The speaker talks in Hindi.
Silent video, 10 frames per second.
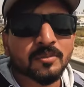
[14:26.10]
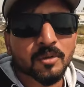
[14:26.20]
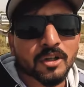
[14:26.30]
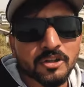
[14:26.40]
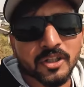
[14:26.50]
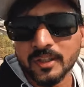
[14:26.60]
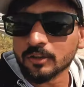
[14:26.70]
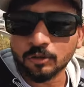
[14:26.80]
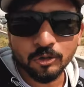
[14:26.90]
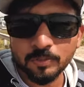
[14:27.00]
बहुत चटक
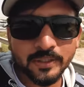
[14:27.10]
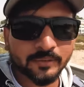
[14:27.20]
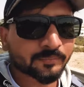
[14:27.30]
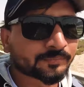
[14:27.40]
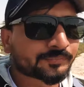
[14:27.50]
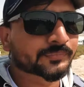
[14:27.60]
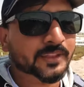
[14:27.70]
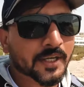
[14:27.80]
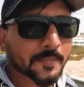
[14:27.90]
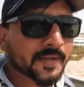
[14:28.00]
धूप है
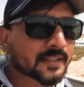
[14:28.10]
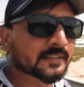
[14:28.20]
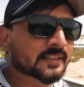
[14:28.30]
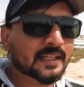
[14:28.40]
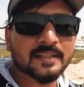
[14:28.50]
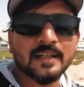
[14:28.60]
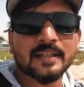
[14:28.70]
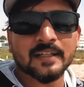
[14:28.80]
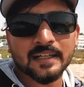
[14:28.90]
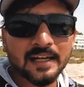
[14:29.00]
गर्मी का अंदाज़ा
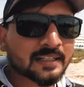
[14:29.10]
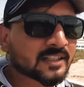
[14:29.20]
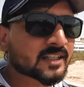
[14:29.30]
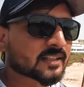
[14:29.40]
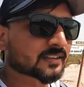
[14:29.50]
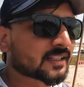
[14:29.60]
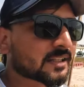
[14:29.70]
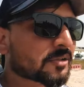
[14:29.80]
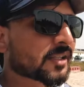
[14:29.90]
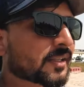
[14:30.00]
लगाया नहीं जा सकता
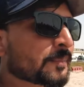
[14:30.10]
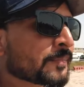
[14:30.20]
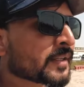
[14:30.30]
क्योंकि